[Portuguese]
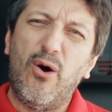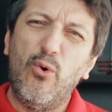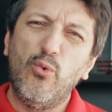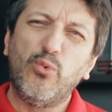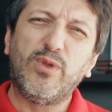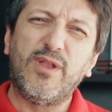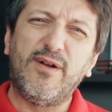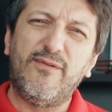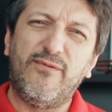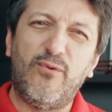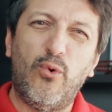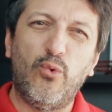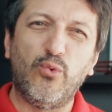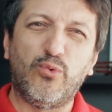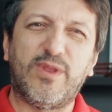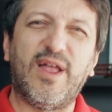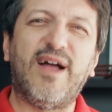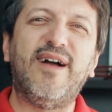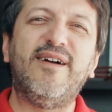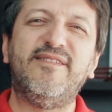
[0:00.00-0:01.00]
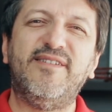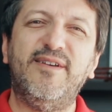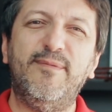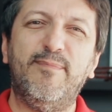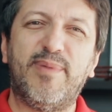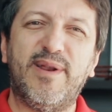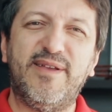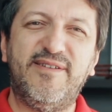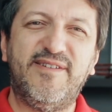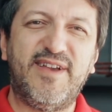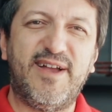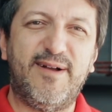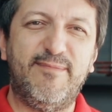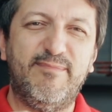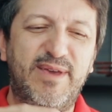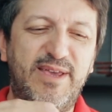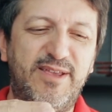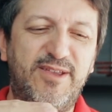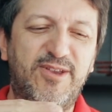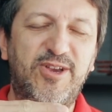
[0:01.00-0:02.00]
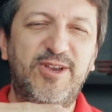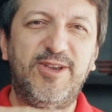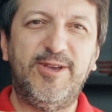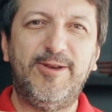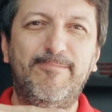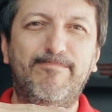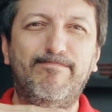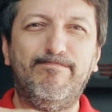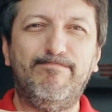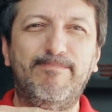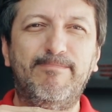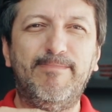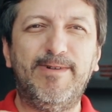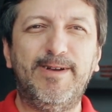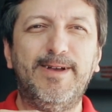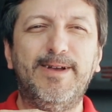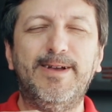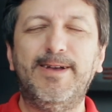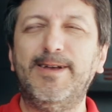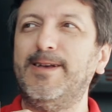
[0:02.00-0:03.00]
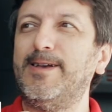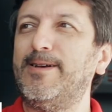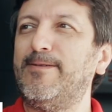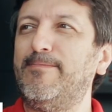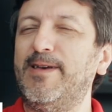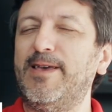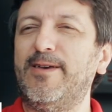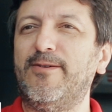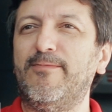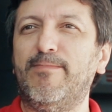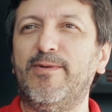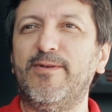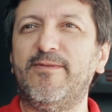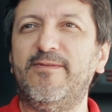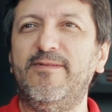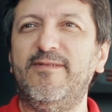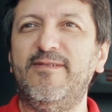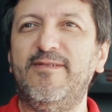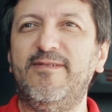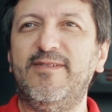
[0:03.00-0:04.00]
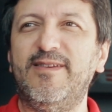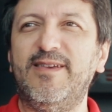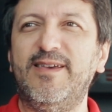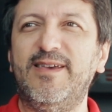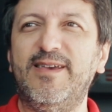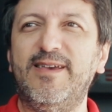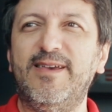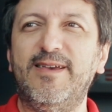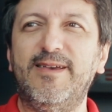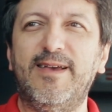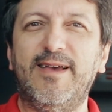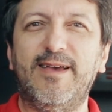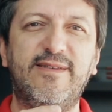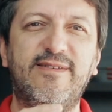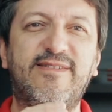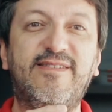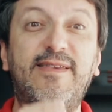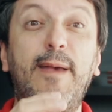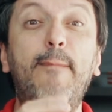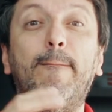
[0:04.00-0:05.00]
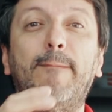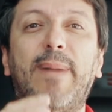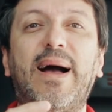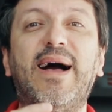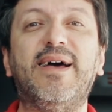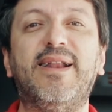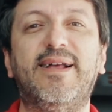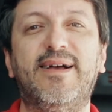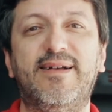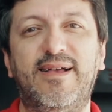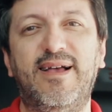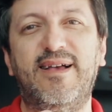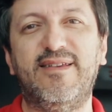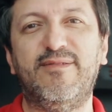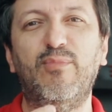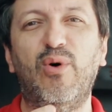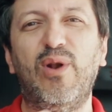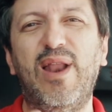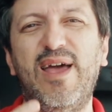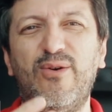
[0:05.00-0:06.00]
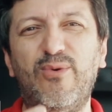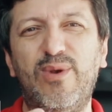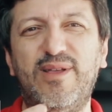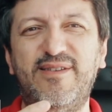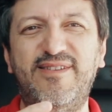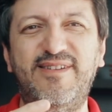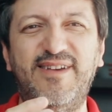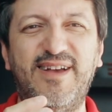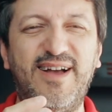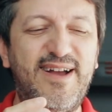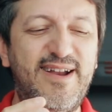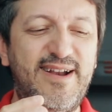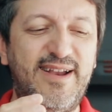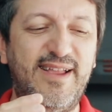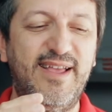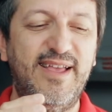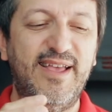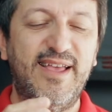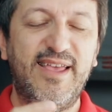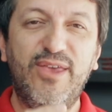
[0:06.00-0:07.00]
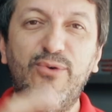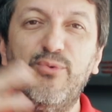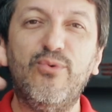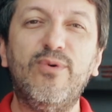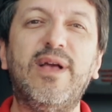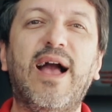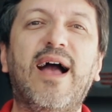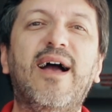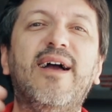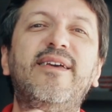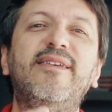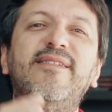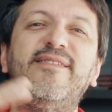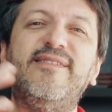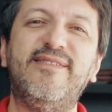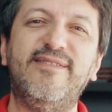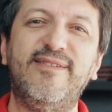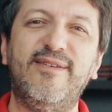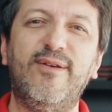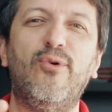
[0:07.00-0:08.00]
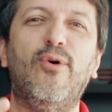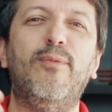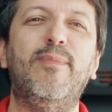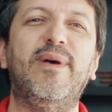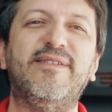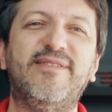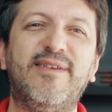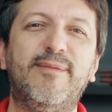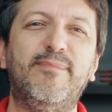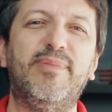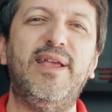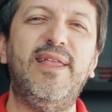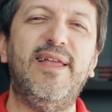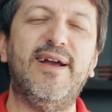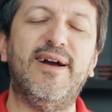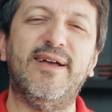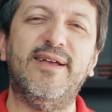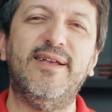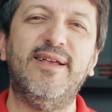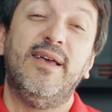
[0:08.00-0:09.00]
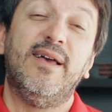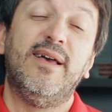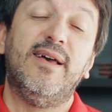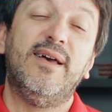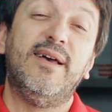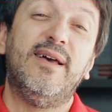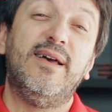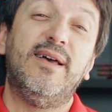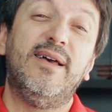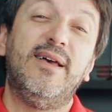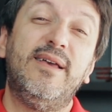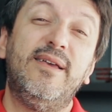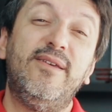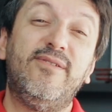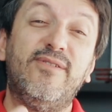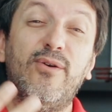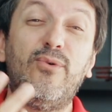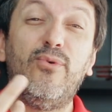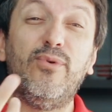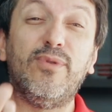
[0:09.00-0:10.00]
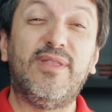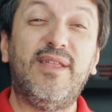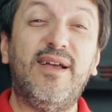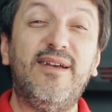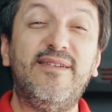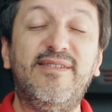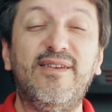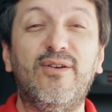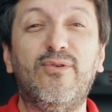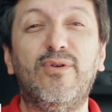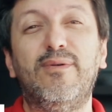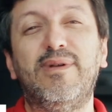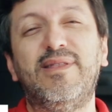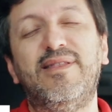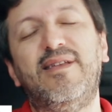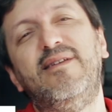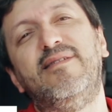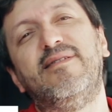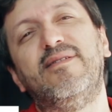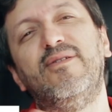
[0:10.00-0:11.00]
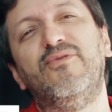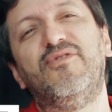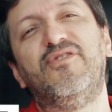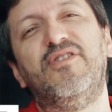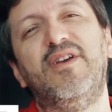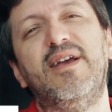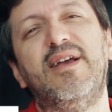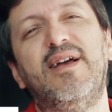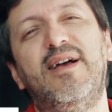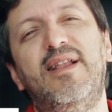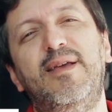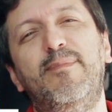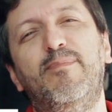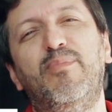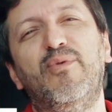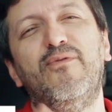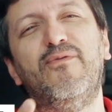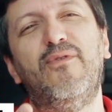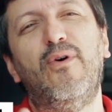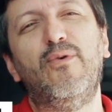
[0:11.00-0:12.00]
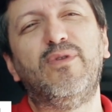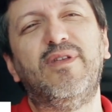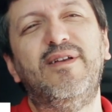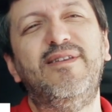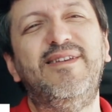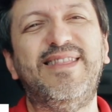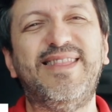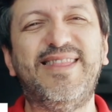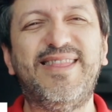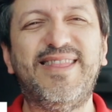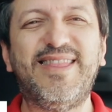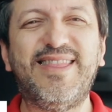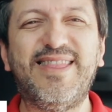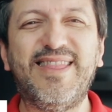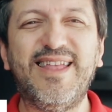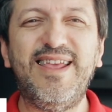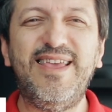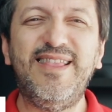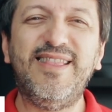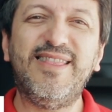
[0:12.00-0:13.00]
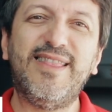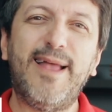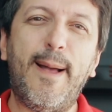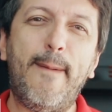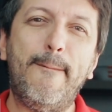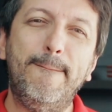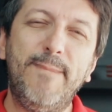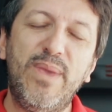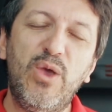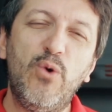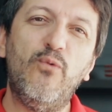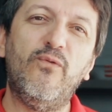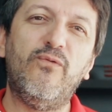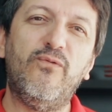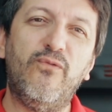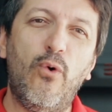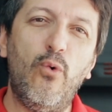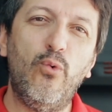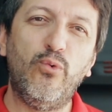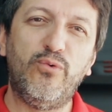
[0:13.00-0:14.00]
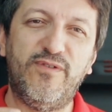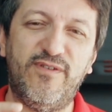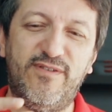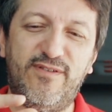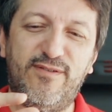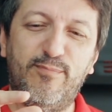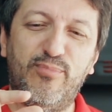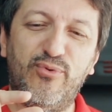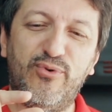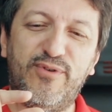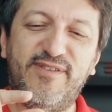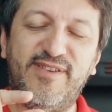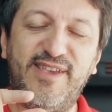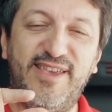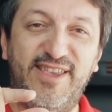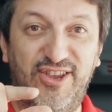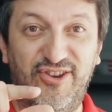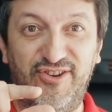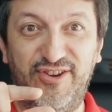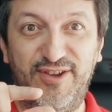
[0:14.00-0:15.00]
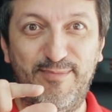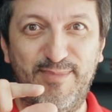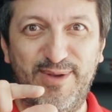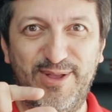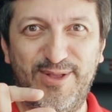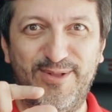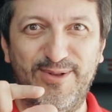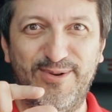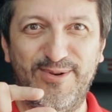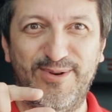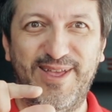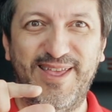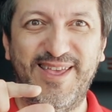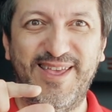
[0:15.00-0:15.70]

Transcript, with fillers: alta voltagem praticamente, é, como é que eu posso dizer, separa as moléculas de ar e o gás começa a brilhar. É, isso acontece quando a tensão chega ali por volta de 30 mil volts por centímetro.